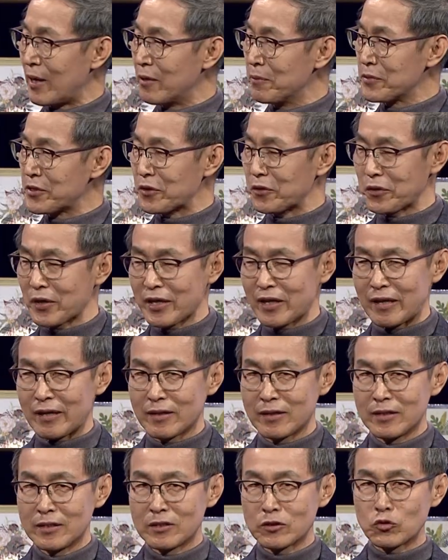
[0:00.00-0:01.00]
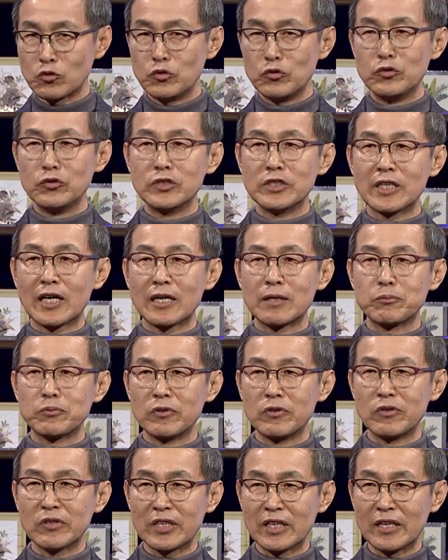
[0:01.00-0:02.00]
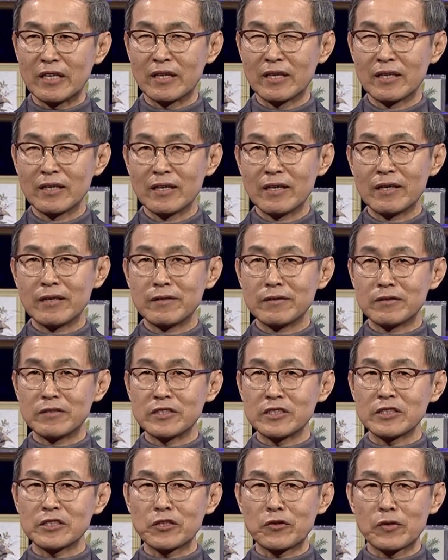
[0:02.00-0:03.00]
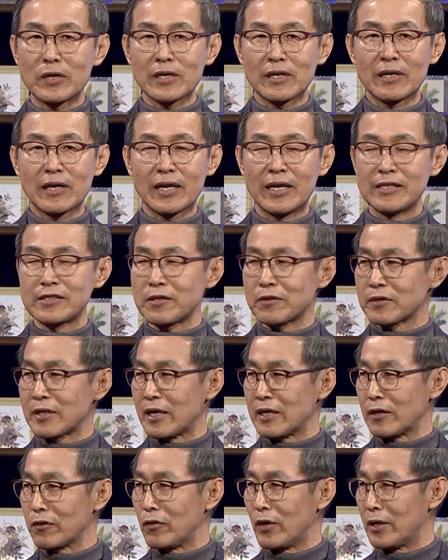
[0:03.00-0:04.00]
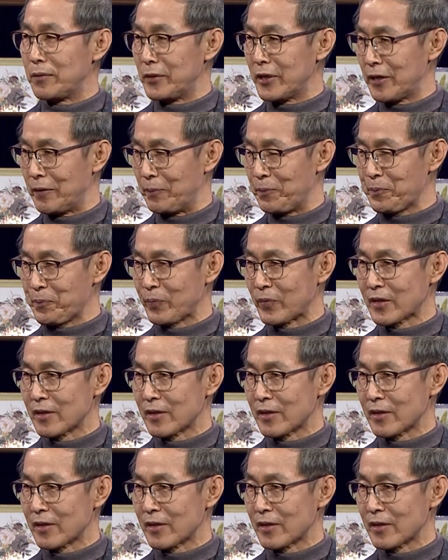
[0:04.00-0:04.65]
마음속에 군자 불기 이런 뜻이 정확하게 있었다라고 하면